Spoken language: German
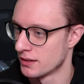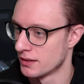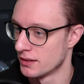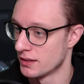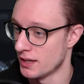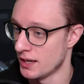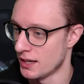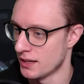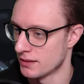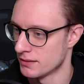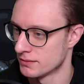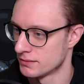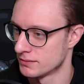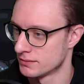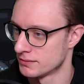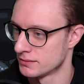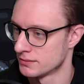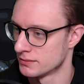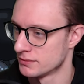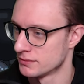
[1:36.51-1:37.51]
Hä?
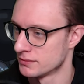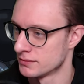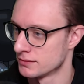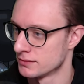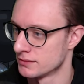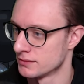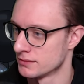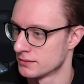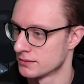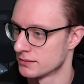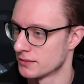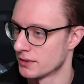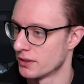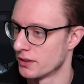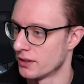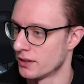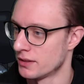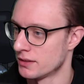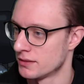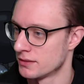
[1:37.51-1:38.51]

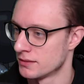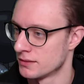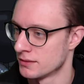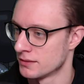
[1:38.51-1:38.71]
Oh.